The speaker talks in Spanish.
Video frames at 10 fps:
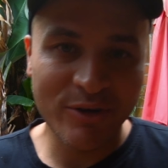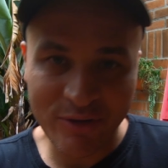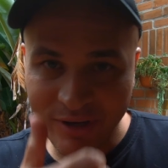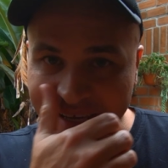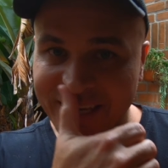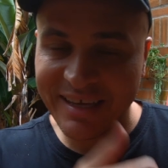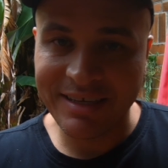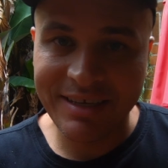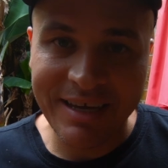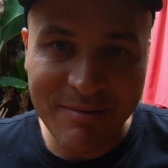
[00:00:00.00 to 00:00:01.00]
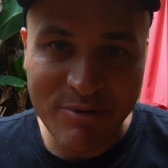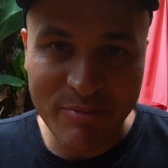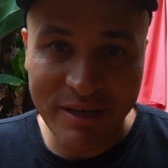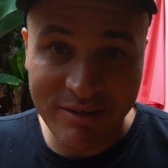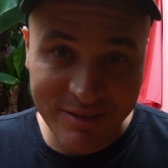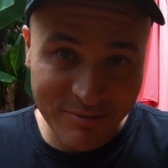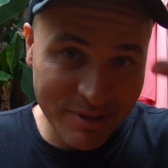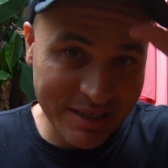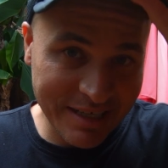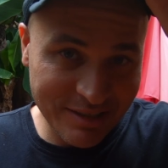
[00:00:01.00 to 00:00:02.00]
yo creo que es apropiado hacer un
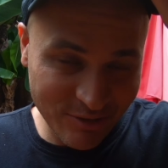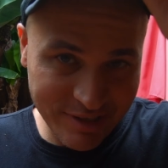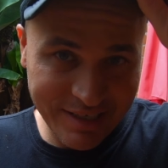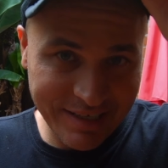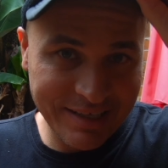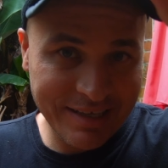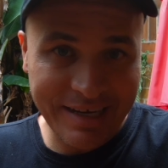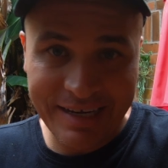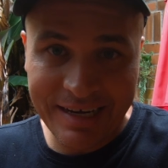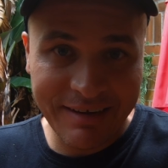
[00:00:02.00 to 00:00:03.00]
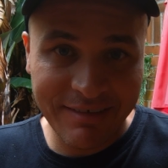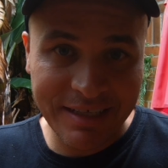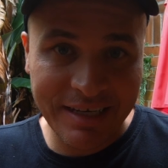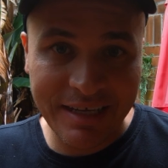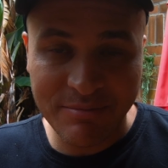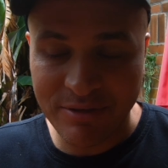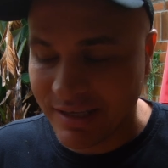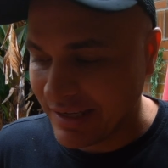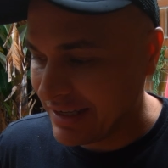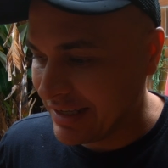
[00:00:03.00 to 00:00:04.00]
videito de cargar la batería
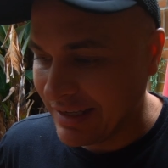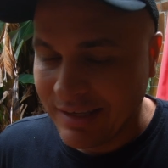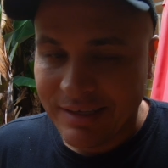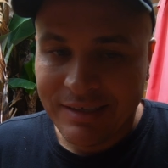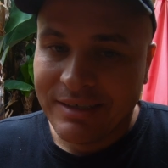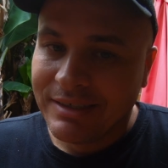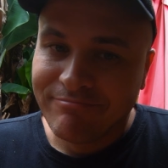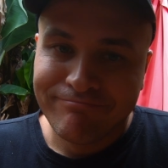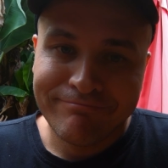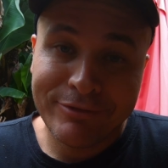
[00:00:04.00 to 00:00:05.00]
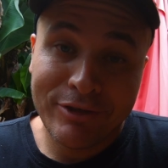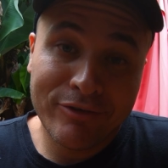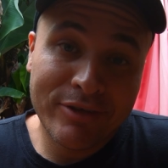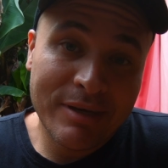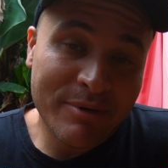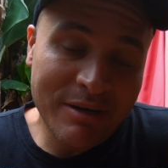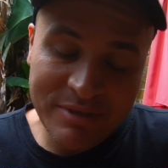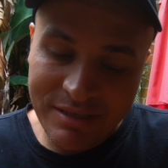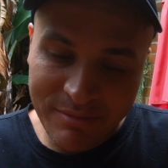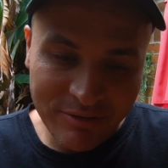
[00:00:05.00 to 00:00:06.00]
porque yo no sé, para
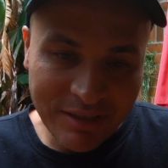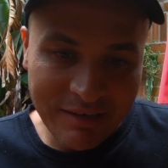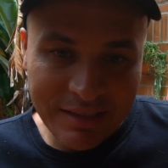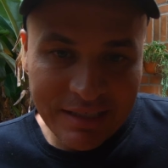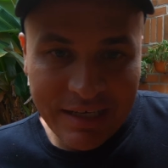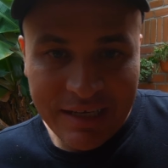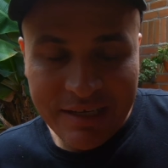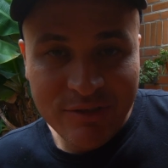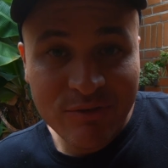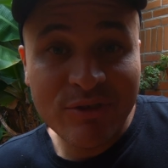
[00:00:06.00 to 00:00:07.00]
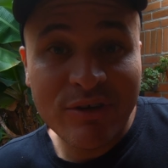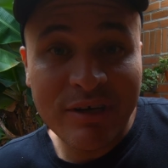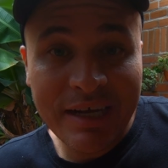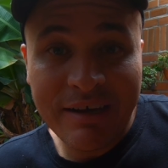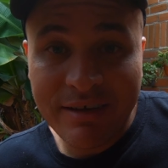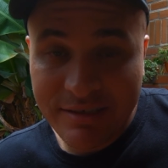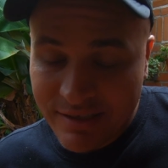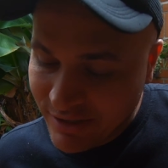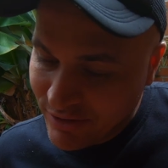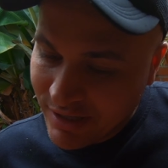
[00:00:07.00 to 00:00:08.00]
mí se me agota la batería y eso es un dolor de
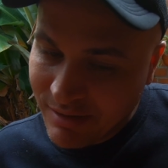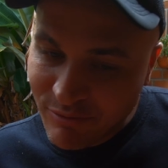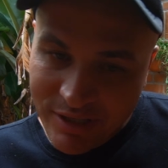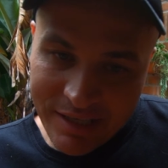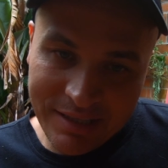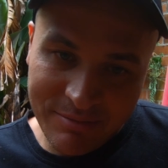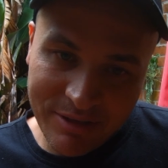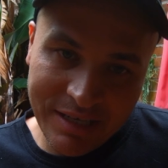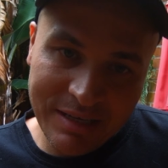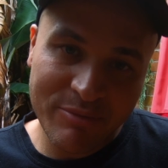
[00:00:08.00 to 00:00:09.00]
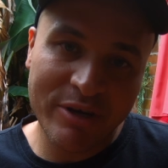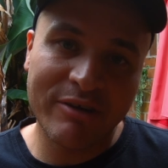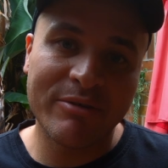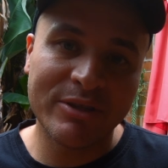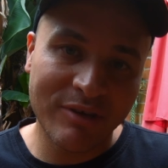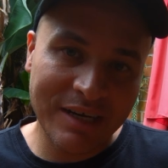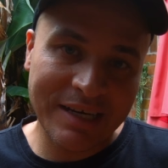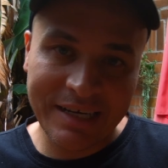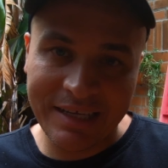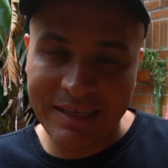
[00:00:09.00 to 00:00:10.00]
cabeza. Y yo sé que hay mucha gente por ahí, porque lo he visto en
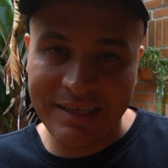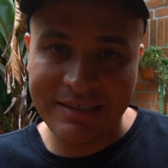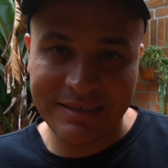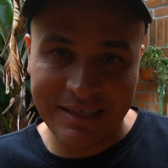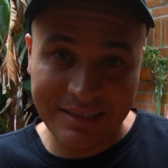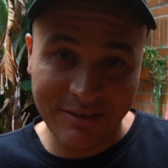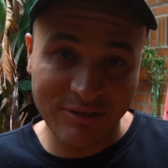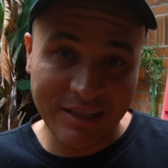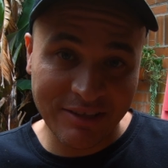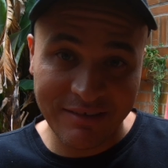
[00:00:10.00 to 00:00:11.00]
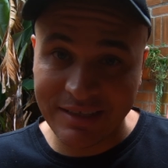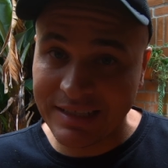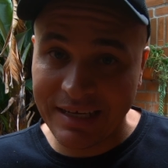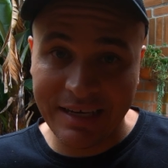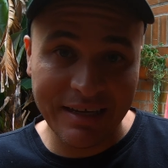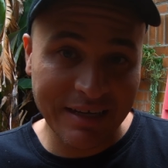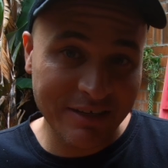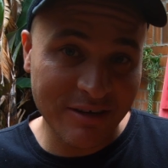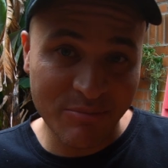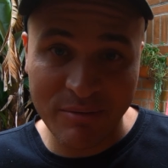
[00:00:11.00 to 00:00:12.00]
las redes, se le está agotando la batería,
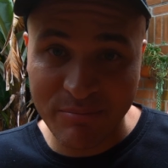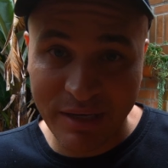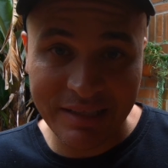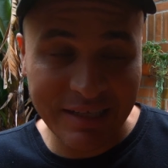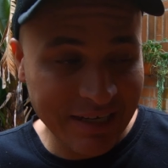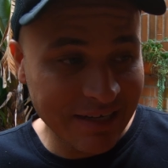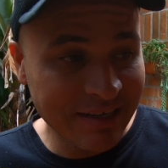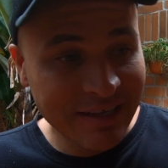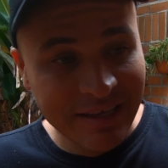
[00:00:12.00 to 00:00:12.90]
que no la pueden prender.